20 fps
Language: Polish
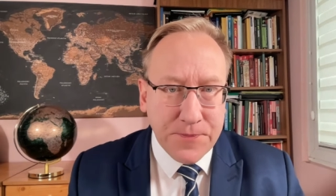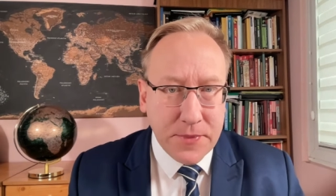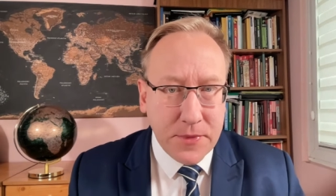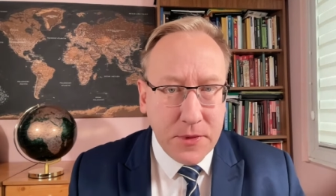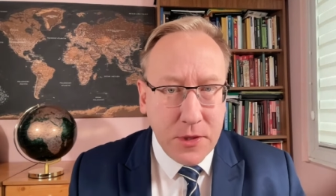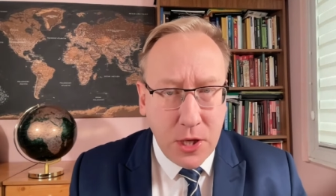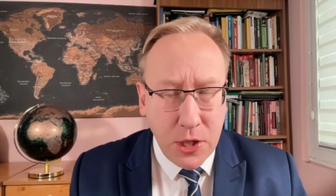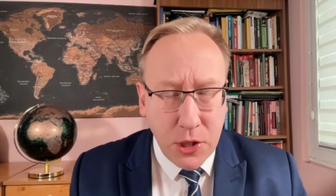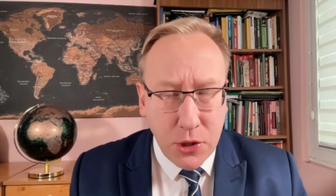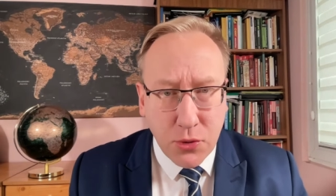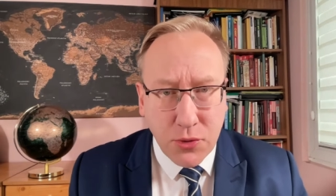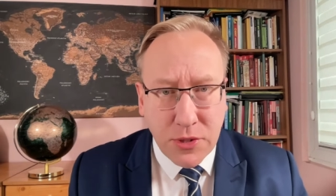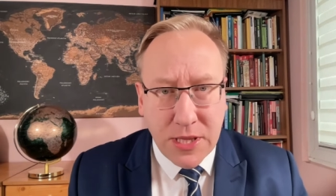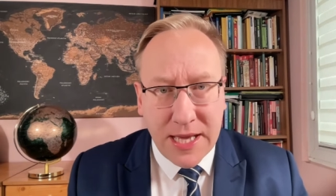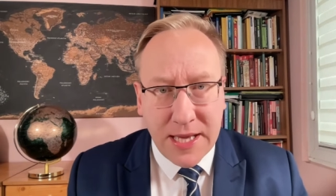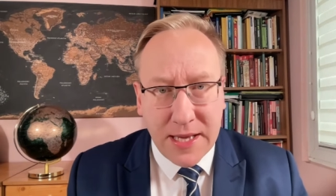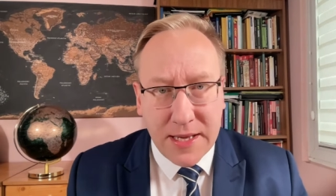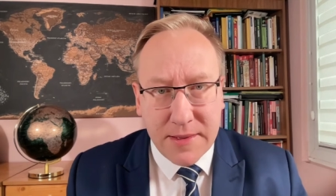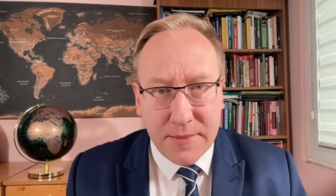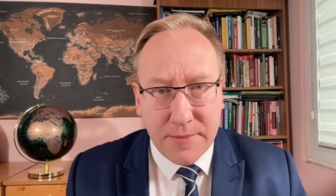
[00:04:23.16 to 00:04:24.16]
No i
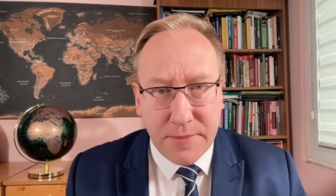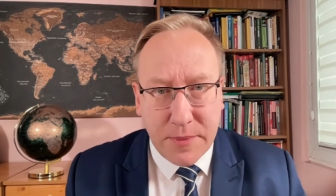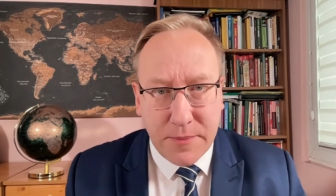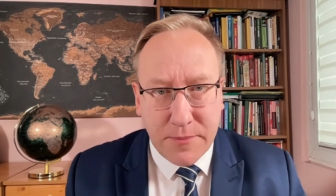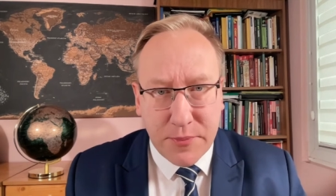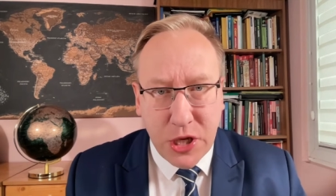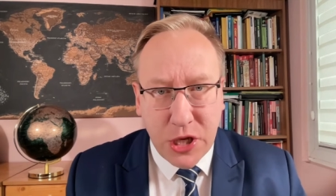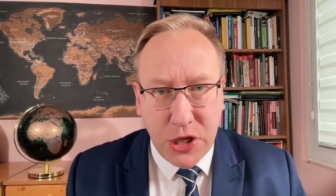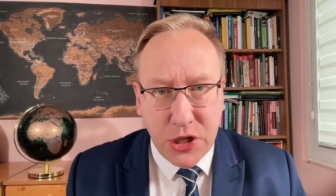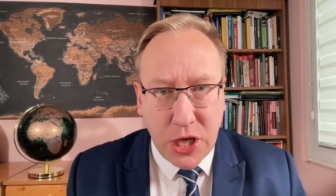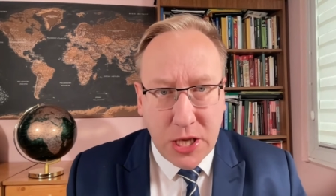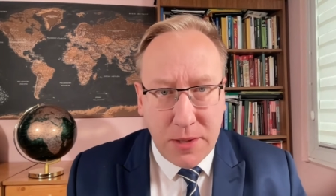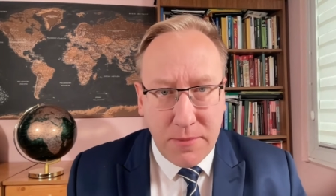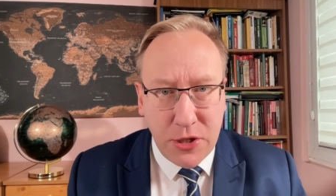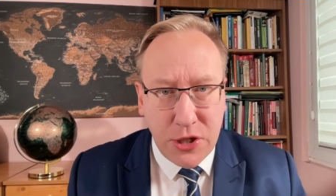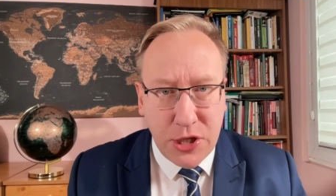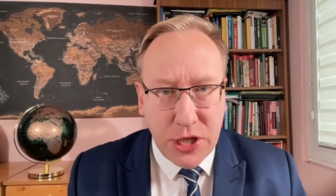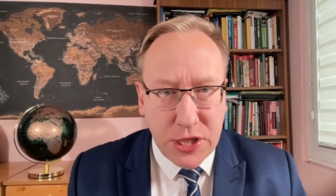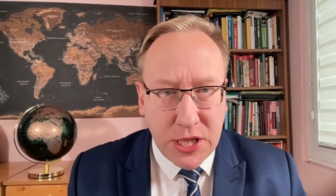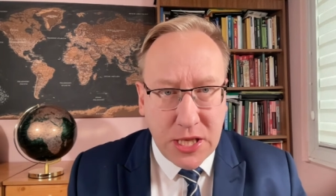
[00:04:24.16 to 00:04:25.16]
tutaj e,
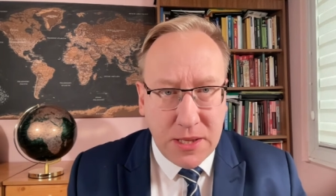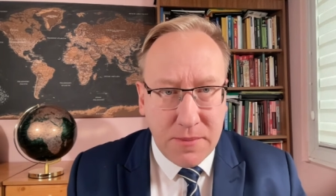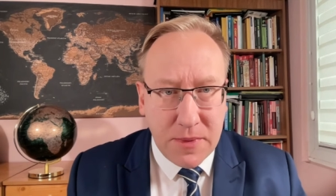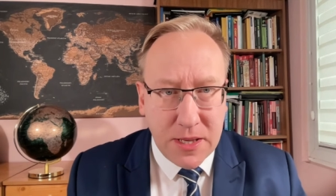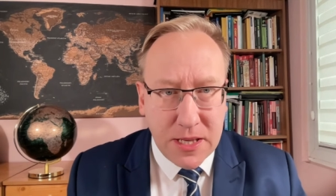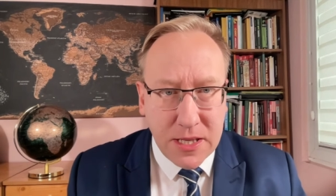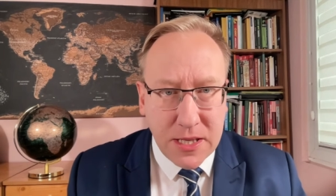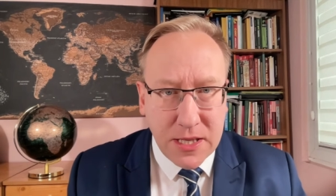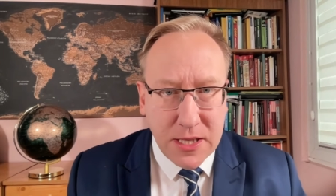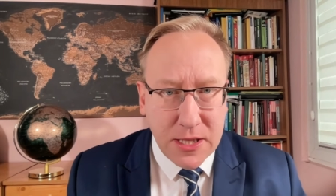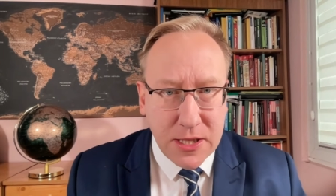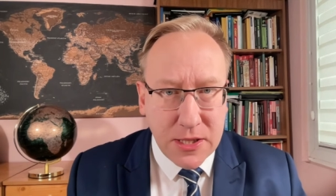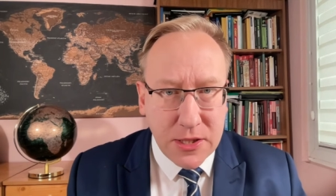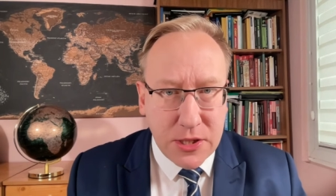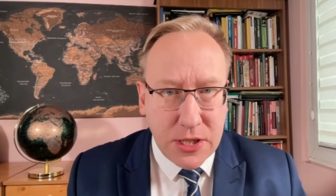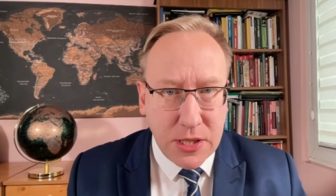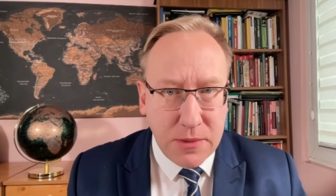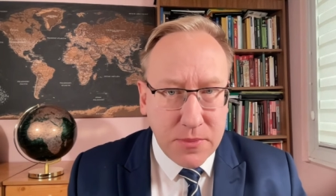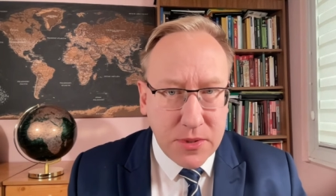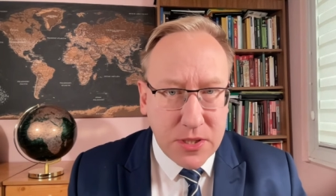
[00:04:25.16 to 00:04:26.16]
przyjrzyjmy się tym, e,
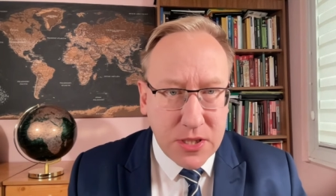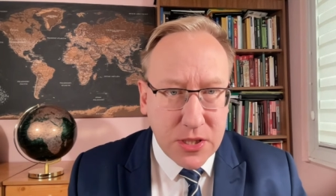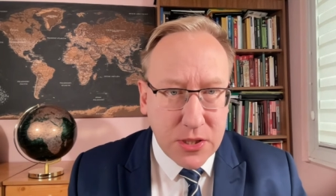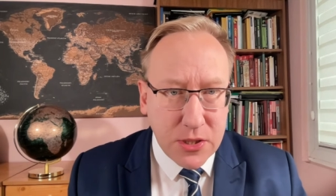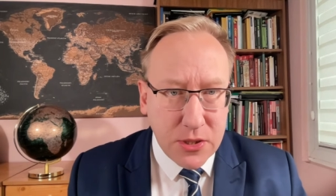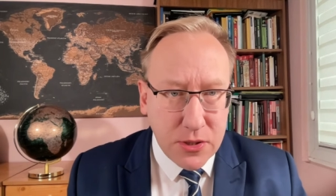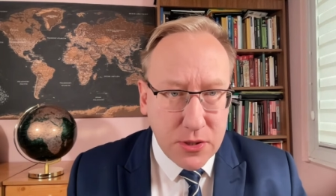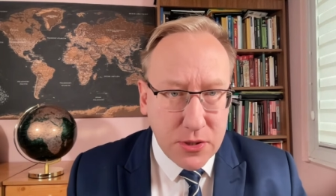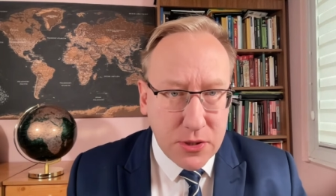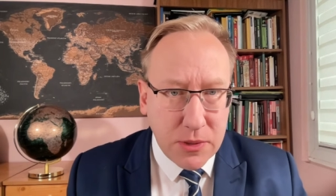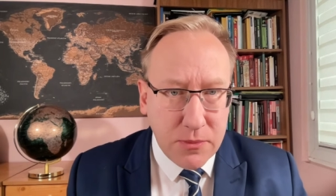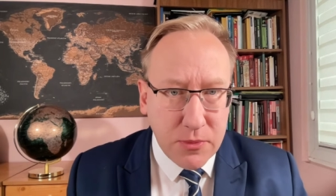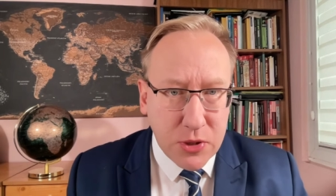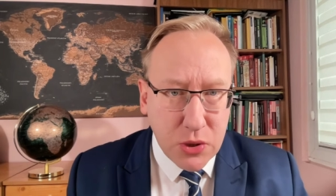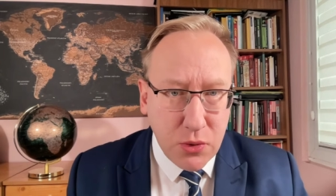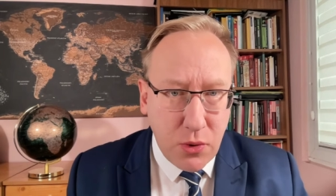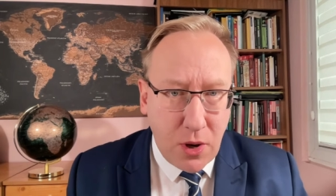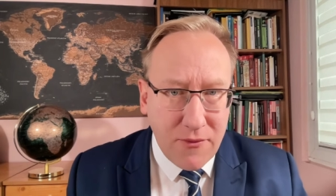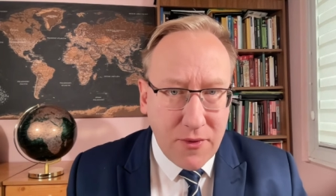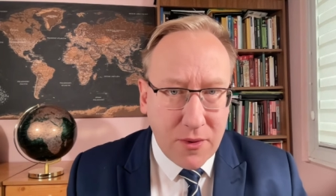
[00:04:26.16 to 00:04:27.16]
tym, tym
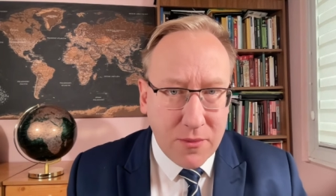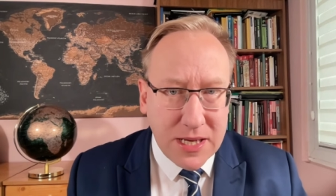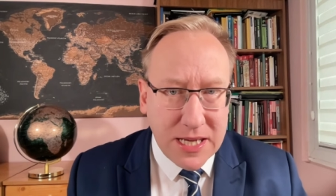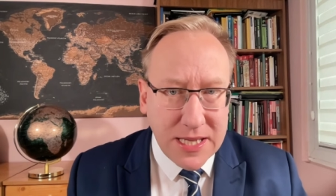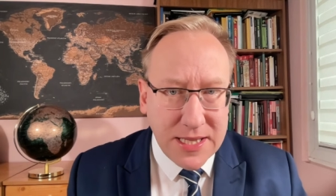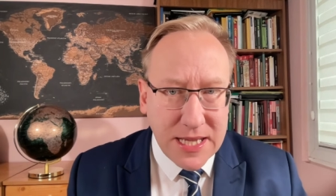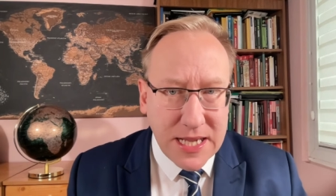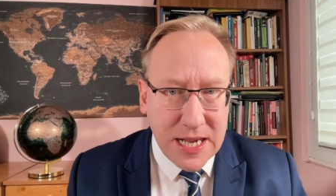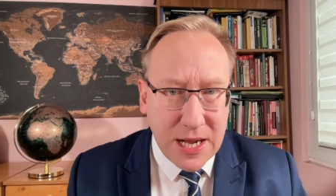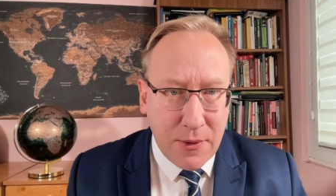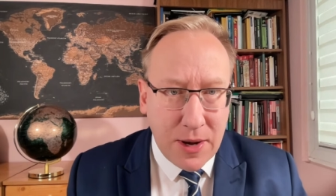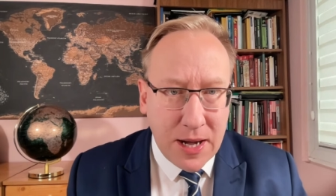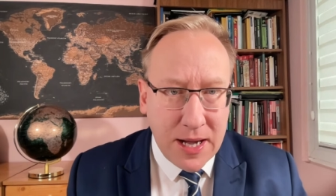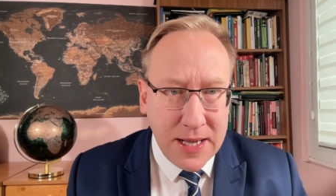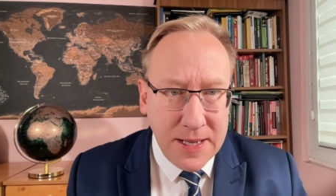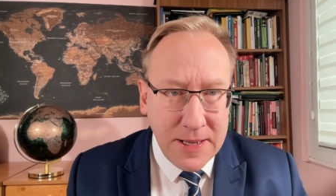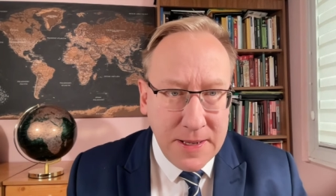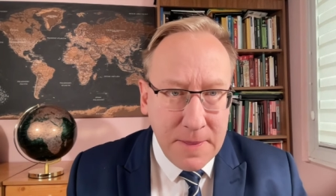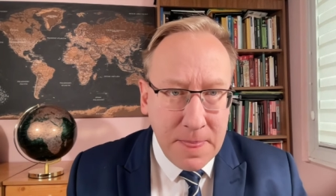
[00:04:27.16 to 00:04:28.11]
słowom generała,